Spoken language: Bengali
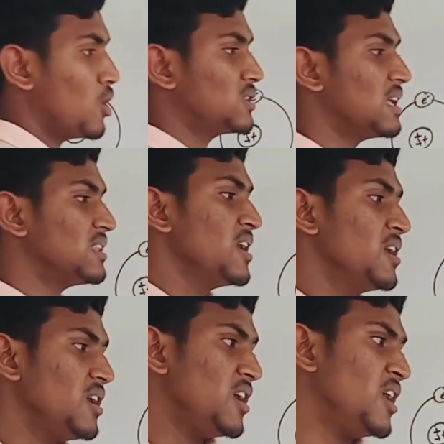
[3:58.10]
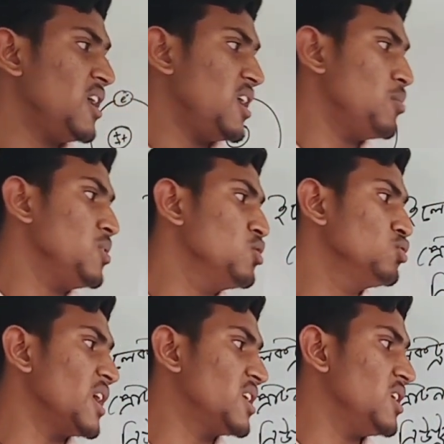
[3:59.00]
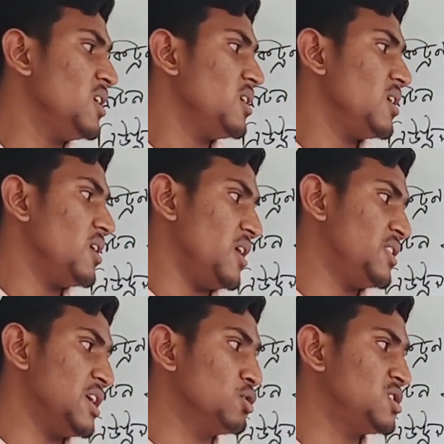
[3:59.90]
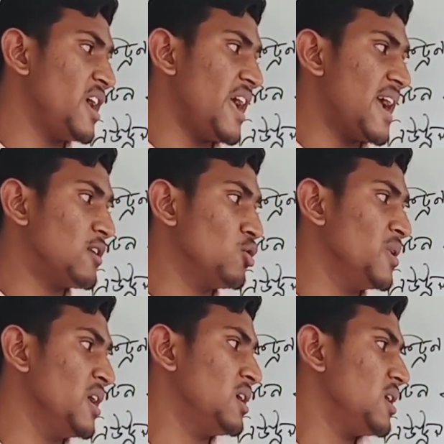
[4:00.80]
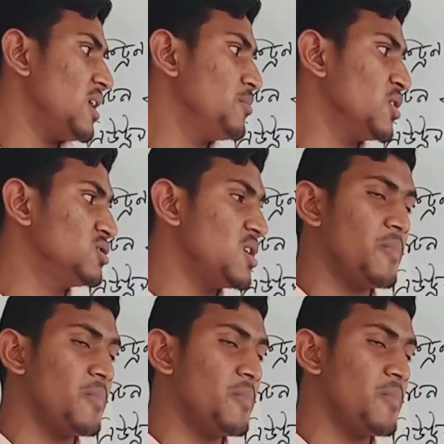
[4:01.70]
অর্থাৎ এ এম ইউটা কি এতে হচ্ছে অ্যাটমিক এমতে হচ্ছে